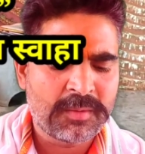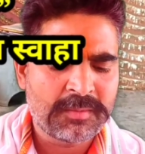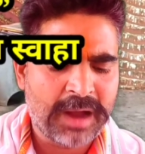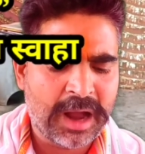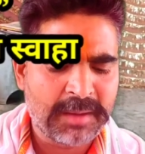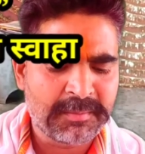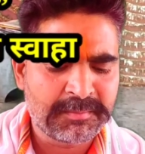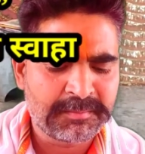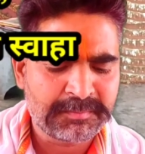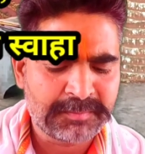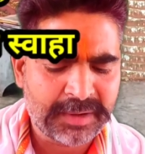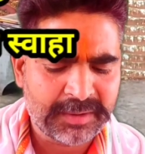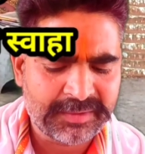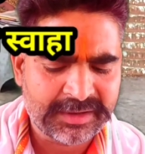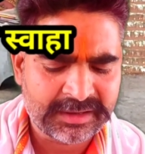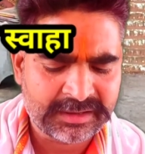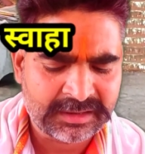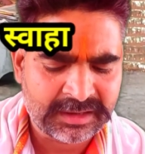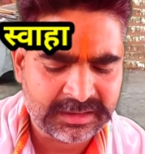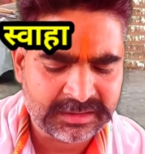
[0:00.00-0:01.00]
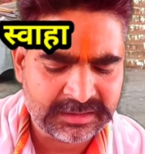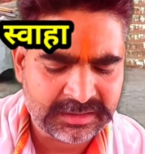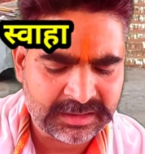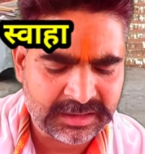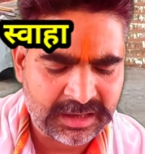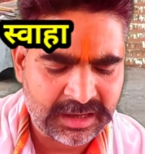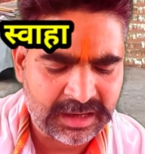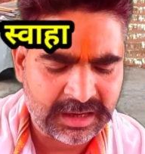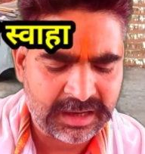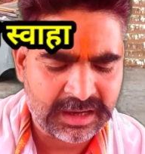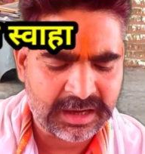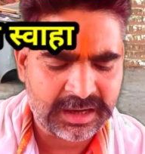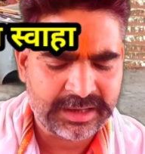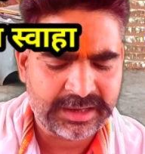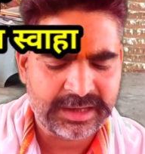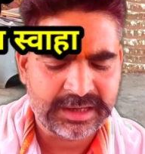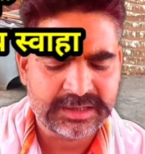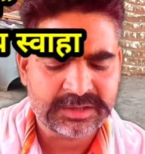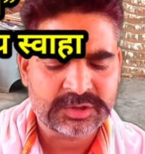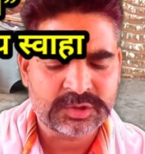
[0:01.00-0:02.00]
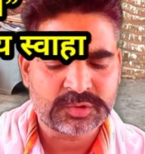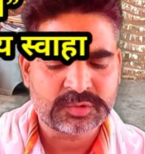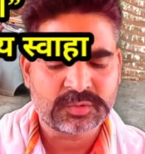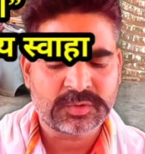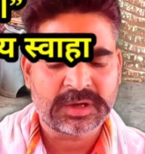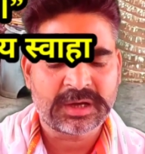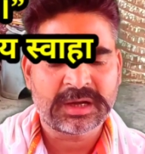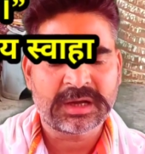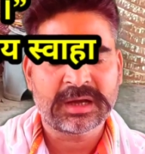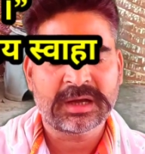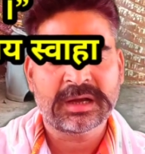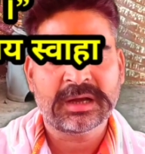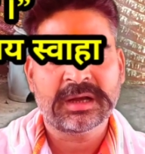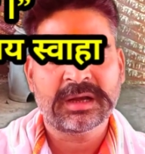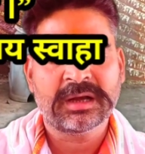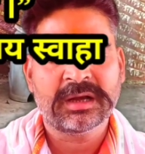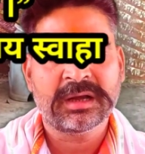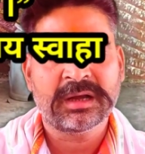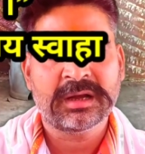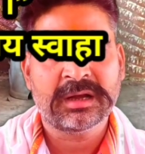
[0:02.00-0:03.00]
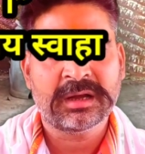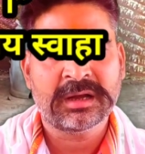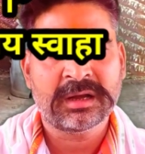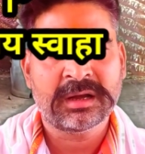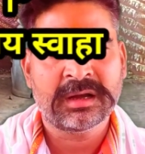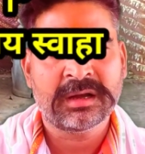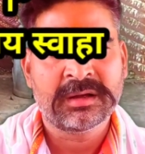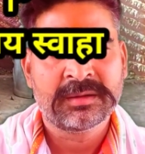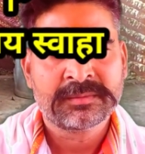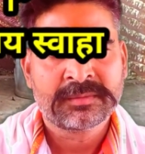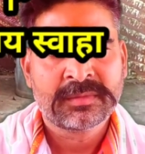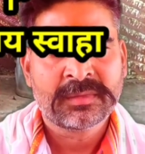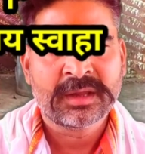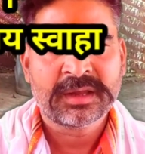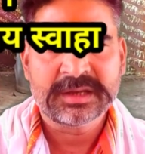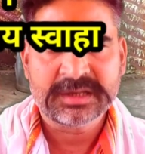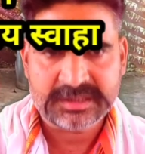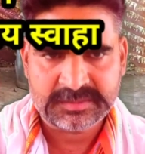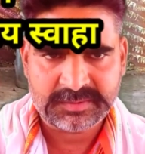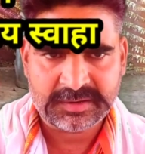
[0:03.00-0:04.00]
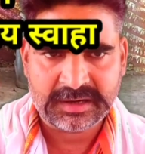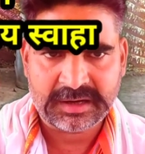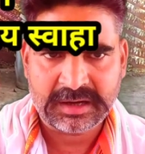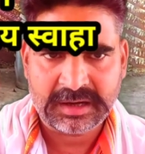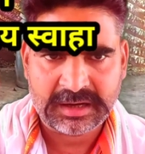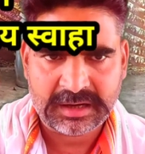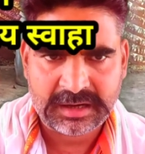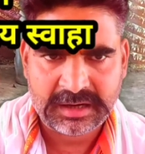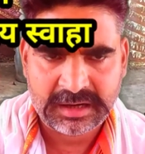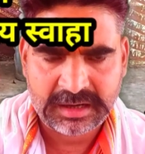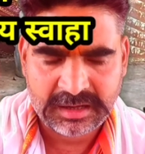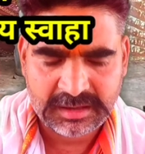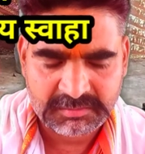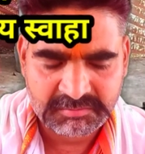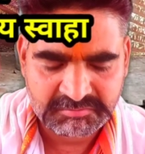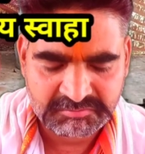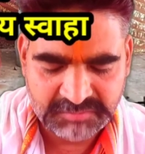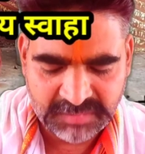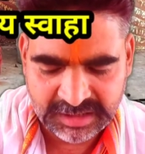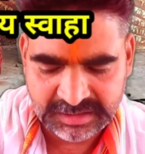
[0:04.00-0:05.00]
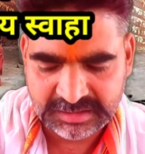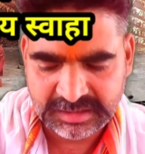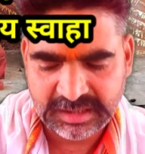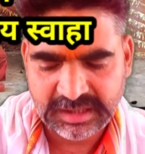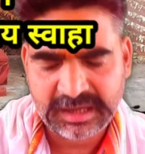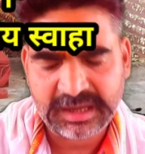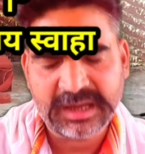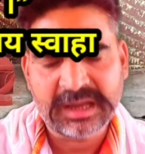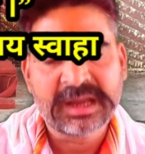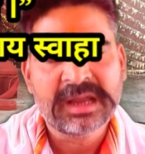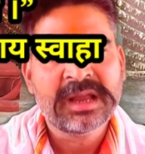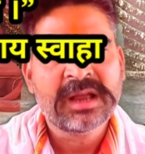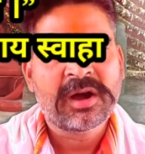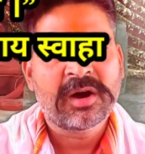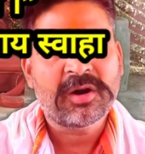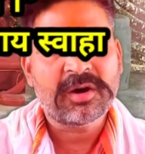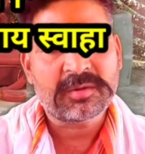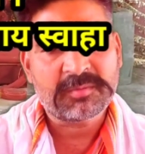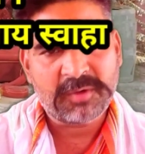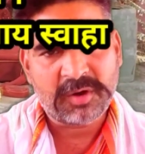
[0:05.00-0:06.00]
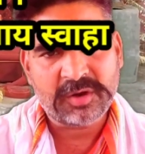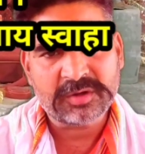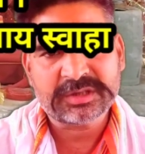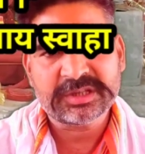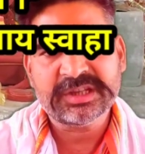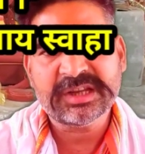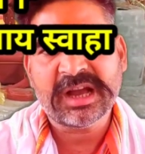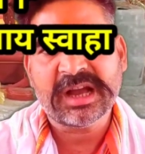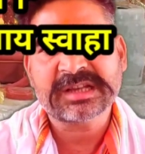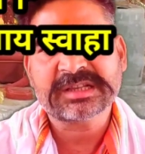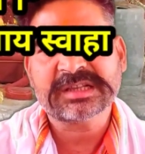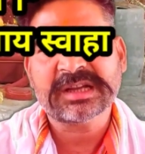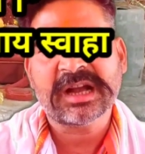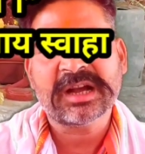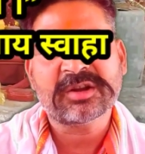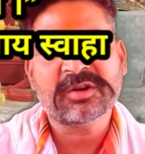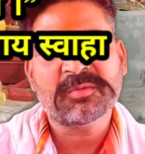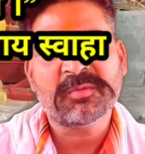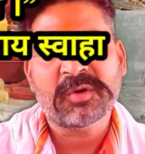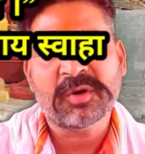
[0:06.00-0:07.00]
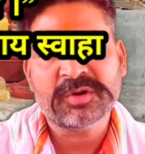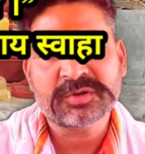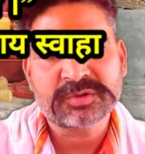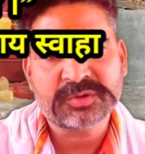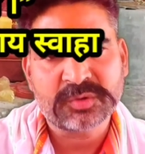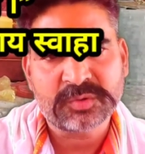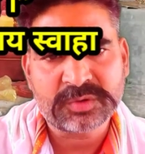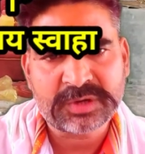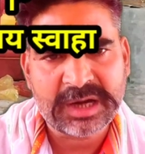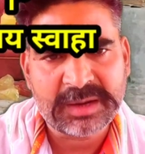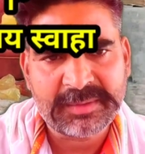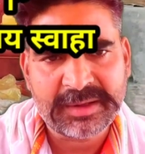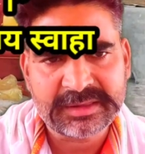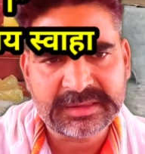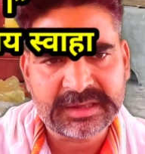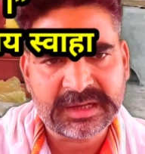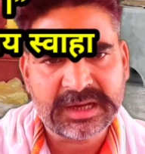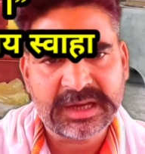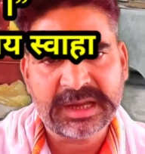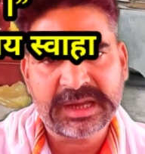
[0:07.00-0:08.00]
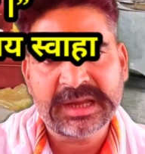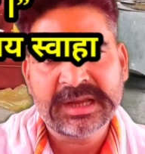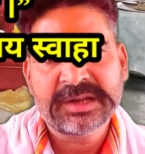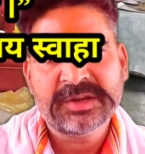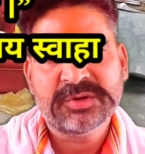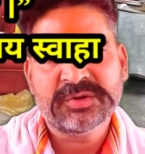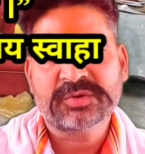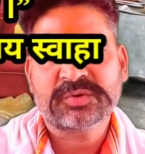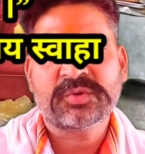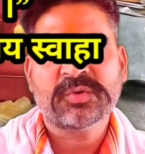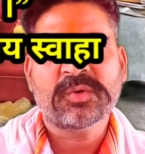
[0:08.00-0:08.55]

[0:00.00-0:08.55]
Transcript: ओम हम पवन नंदनाय स्वाहा इस प्रकार का मंत्र है और बहुत ही आसान और बहुत छोटा मंत्र है